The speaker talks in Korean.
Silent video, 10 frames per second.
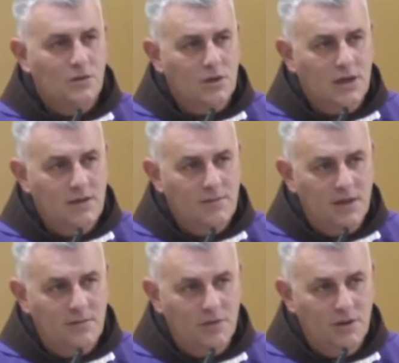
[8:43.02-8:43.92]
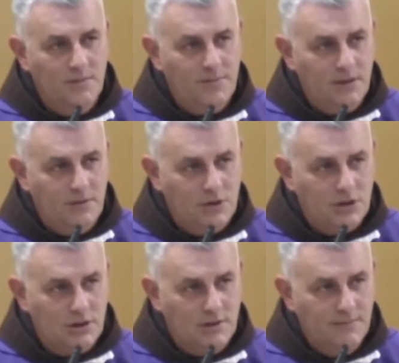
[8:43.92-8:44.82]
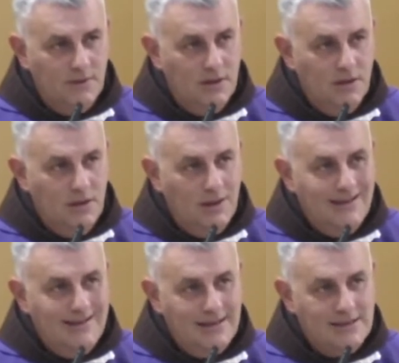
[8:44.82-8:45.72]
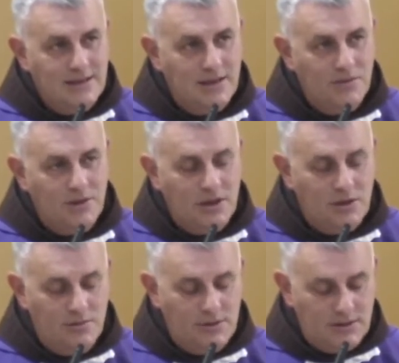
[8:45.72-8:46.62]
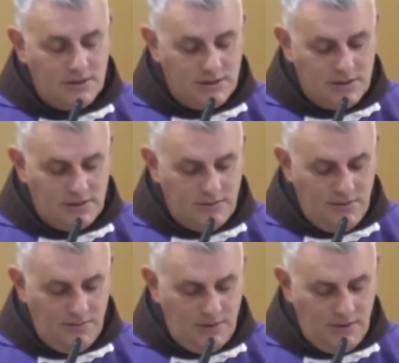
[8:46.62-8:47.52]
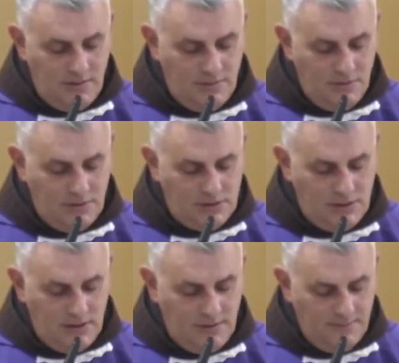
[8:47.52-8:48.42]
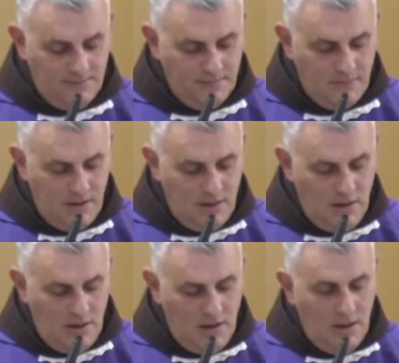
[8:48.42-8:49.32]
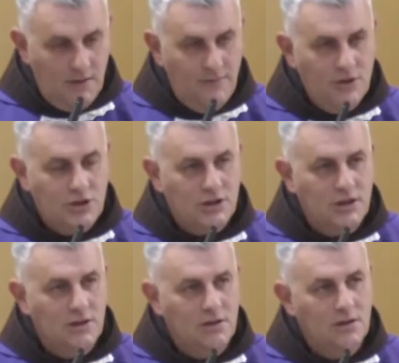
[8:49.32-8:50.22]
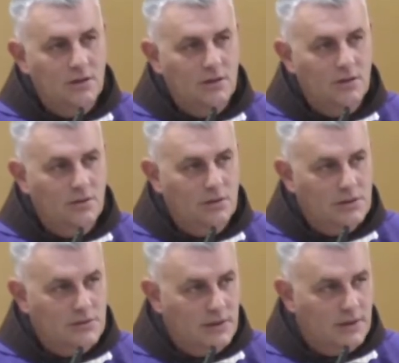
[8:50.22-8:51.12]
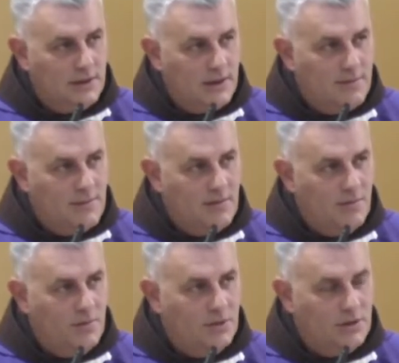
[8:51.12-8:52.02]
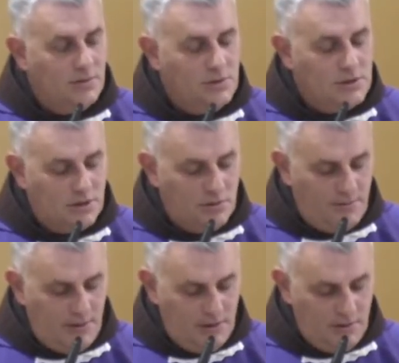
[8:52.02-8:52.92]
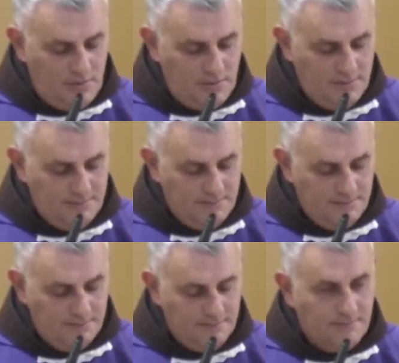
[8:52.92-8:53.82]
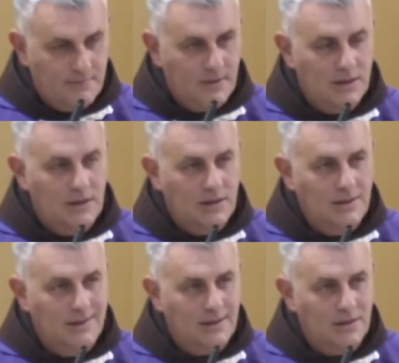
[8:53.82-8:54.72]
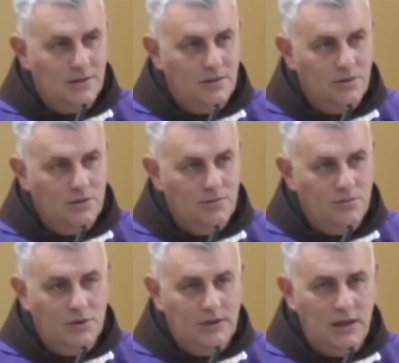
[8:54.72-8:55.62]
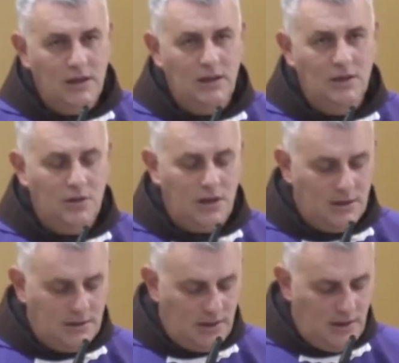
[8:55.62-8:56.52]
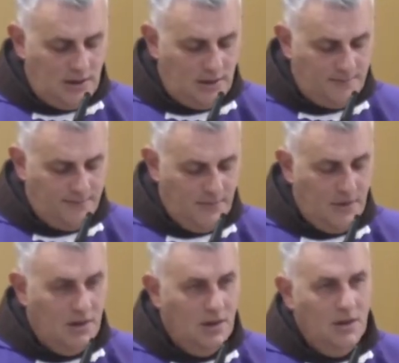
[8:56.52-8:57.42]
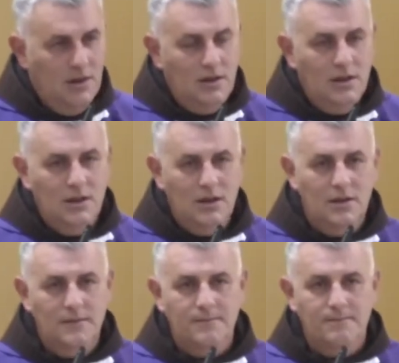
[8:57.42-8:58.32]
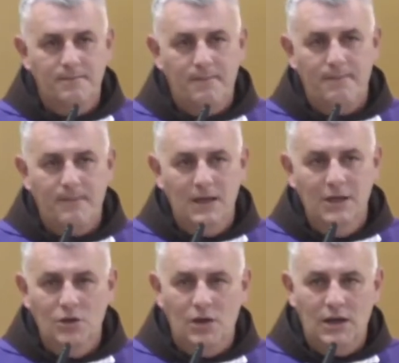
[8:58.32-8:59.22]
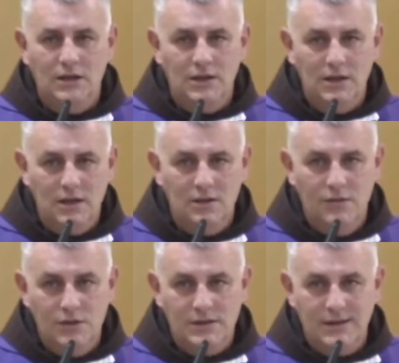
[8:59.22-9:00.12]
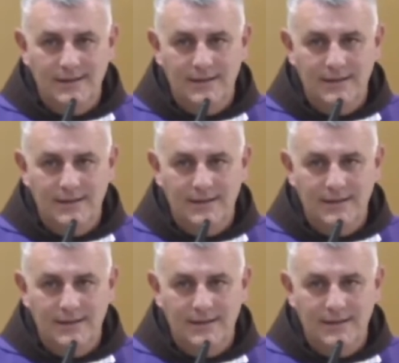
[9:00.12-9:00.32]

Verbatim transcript: 테크닉적인 진보와 발전과 논리 이런 것들이 부족한 것이 아닙니다. 지나치게 많습니다. 지나치게 많기 때문에 우리가 어떻게 처신해야 좋을지도 모릅니다. 그런데 지금 우리에게 정말 필요한 것은 따뜻한 빛입니다. 이 현대의 우상 중에 하나는